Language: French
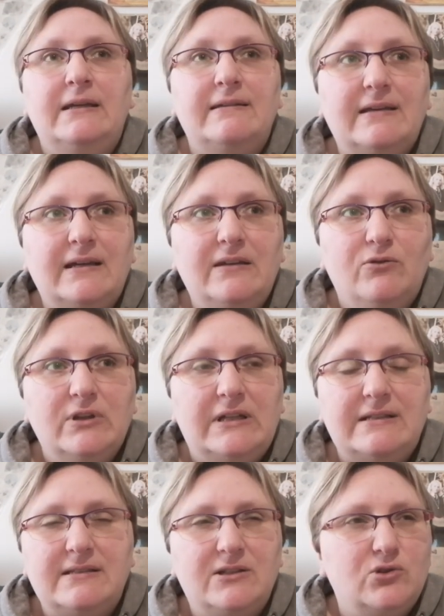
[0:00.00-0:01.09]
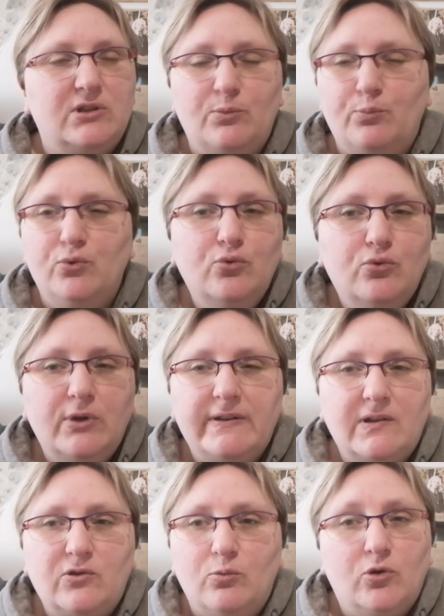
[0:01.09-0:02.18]
Ils arrivent en Alsace, je sais plus où
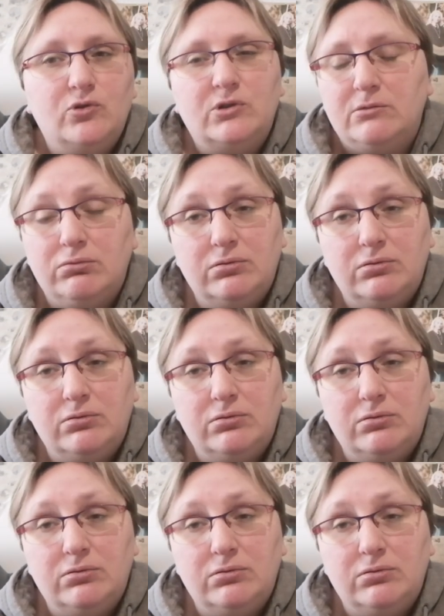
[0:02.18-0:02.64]
exactement.